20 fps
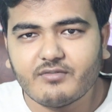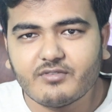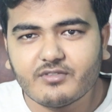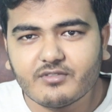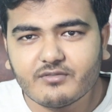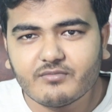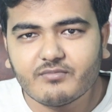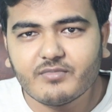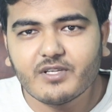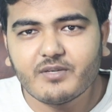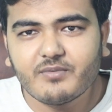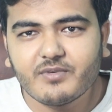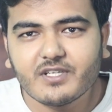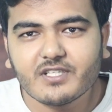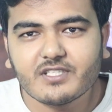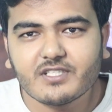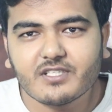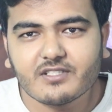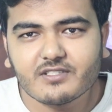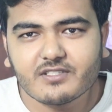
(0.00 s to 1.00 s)
ফোন
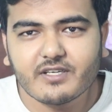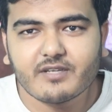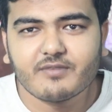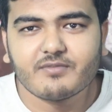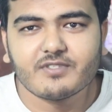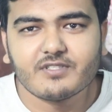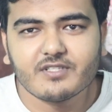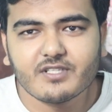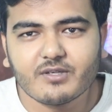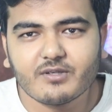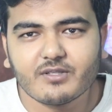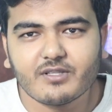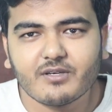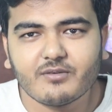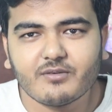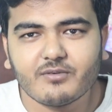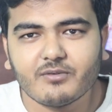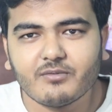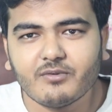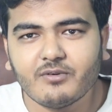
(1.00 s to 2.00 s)
ভেরিফিকেশান সার্ভিস নিয়ে
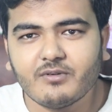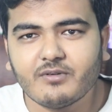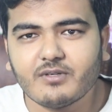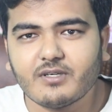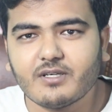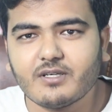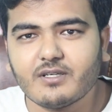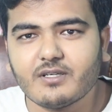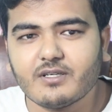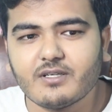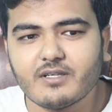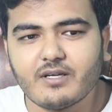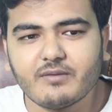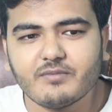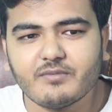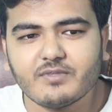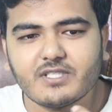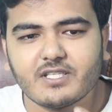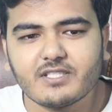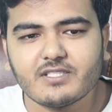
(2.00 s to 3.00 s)
কথা বলবো
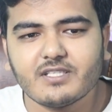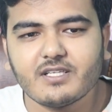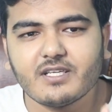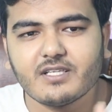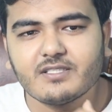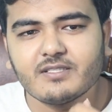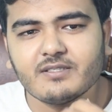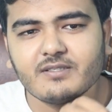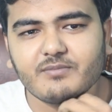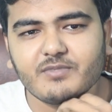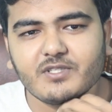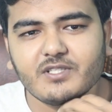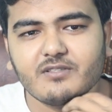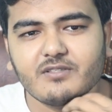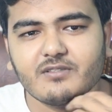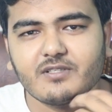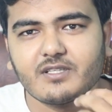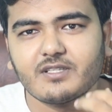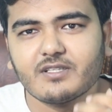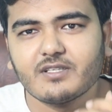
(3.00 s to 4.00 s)
আমি চাচ্ছি না যে
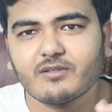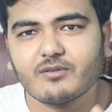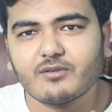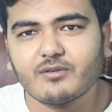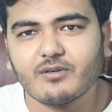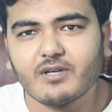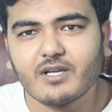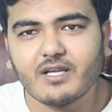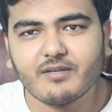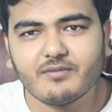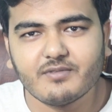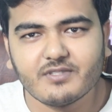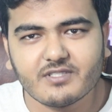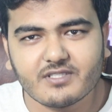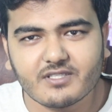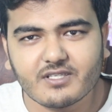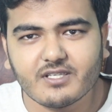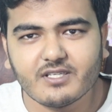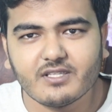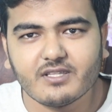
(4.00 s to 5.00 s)
ভিডিওটাতে কোনো লাইভ
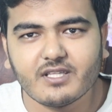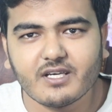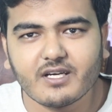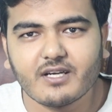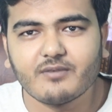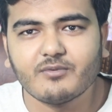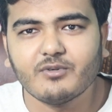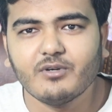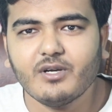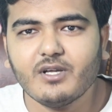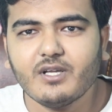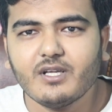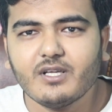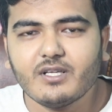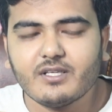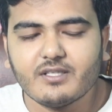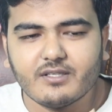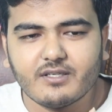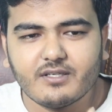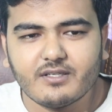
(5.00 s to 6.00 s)
স্ক্রিন দেখাবো
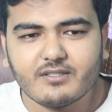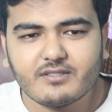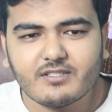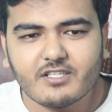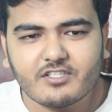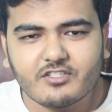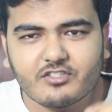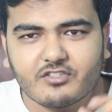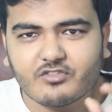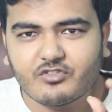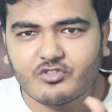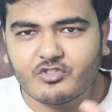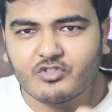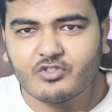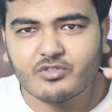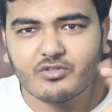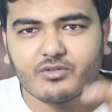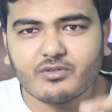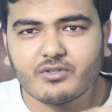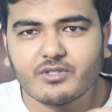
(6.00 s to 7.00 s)
জাস্ট
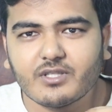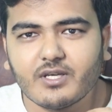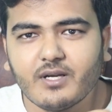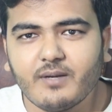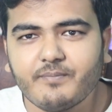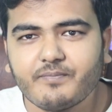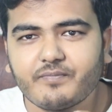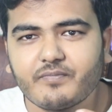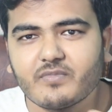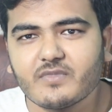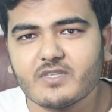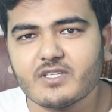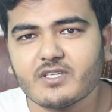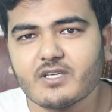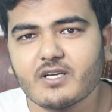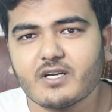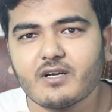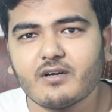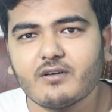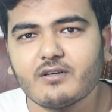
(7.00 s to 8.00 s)
ছোট কথা
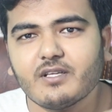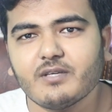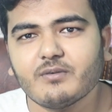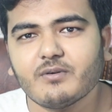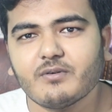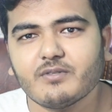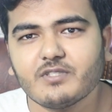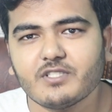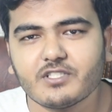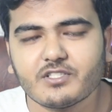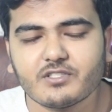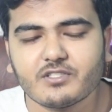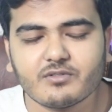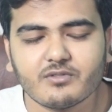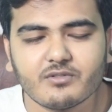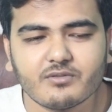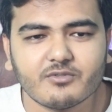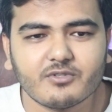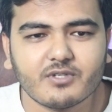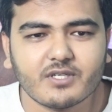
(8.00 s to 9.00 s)
যার কারণে এইভাবে শেষ
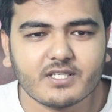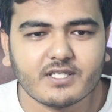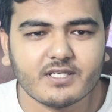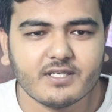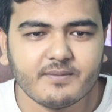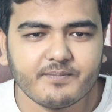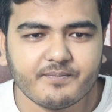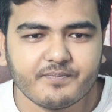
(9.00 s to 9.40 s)
করবো আর কি